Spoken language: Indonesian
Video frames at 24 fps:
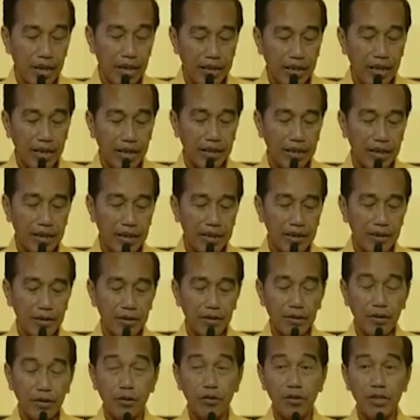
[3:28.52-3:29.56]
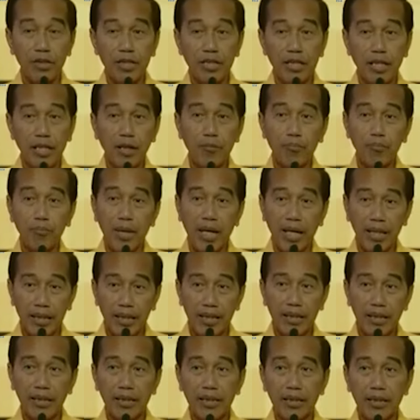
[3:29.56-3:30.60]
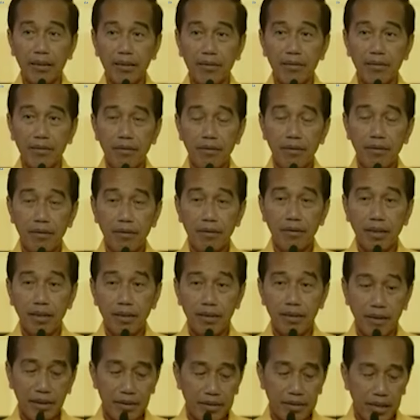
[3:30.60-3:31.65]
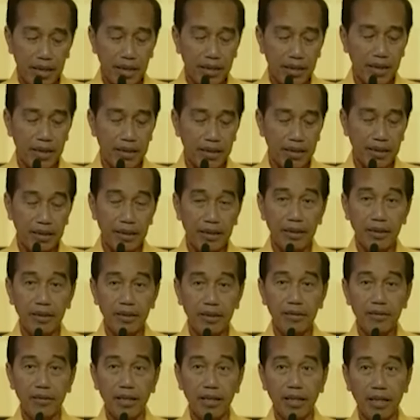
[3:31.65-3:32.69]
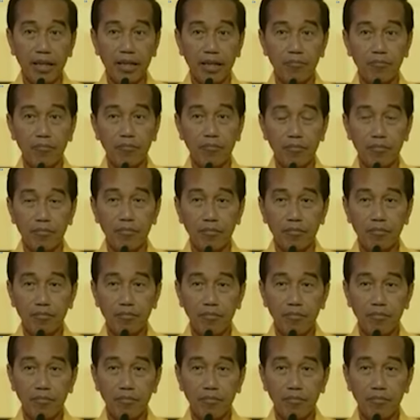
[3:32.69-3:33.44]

Saya yakin kondisi yang baik ini, yang terjaga ini dalam